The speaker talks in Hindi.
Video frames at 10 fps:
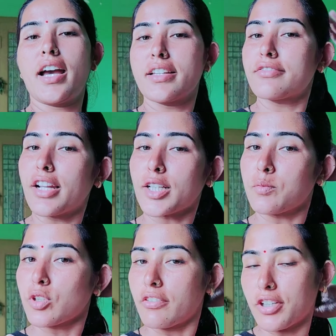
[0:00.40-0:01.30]
गाइस
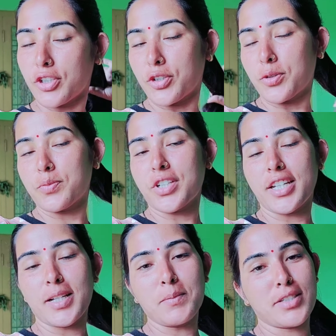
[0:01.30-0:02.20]
वेलकम टू अवर यूट्यूब
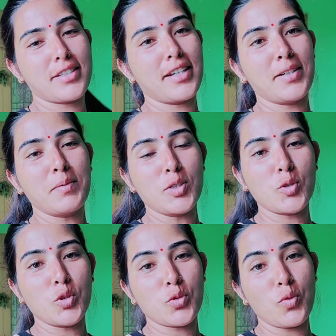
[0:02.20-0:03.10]
चैनल मिस्टर एंड मिस
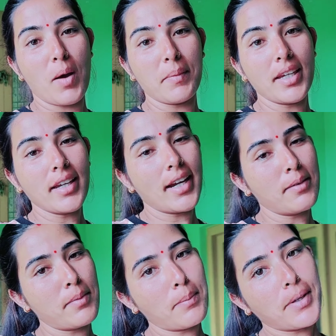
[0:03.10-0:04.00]
गोस्वामी
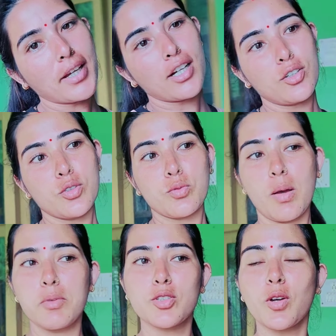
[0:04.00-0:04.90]
एंड मैं पिंका
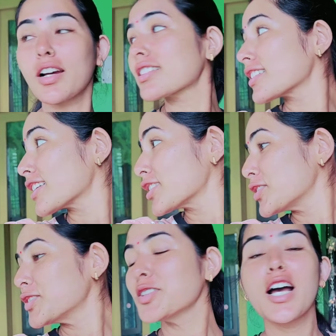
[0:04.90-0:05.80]
गोस्वामी स्वागत करती
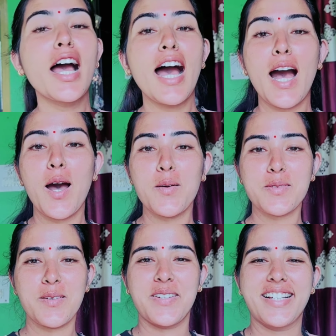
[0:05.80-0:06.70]
हूँ आप
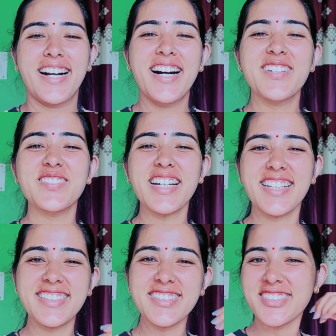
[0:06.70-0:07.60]
सभी को
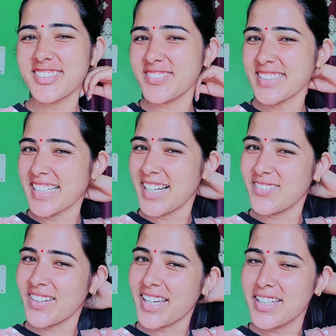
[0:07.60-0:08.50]
हमारे यूट्यूब चैनल
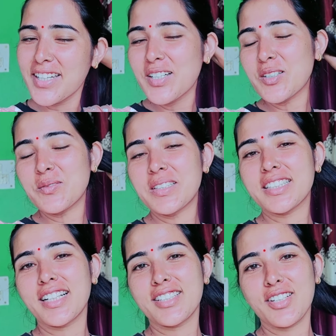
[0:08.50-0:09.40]
पे उम्मीद
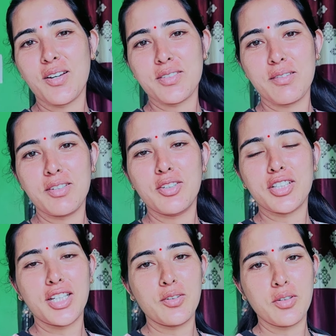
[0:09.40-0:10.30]
करती हूँ आप सभी लोग
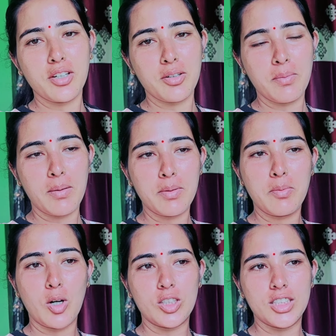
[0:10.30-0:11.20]
ठीक होंगे और मैं भी
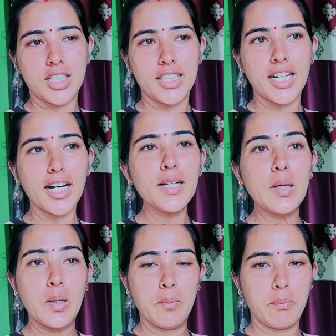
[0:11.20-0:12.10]
बहुत ही ज़्यादा
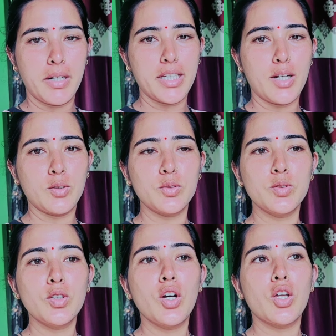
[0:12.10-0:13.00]
बढ़िया हूँ
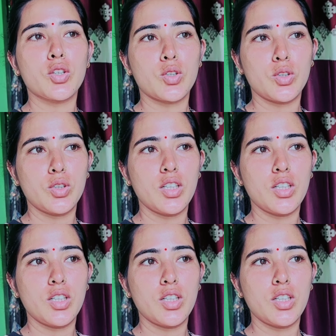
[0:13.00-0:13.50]
तो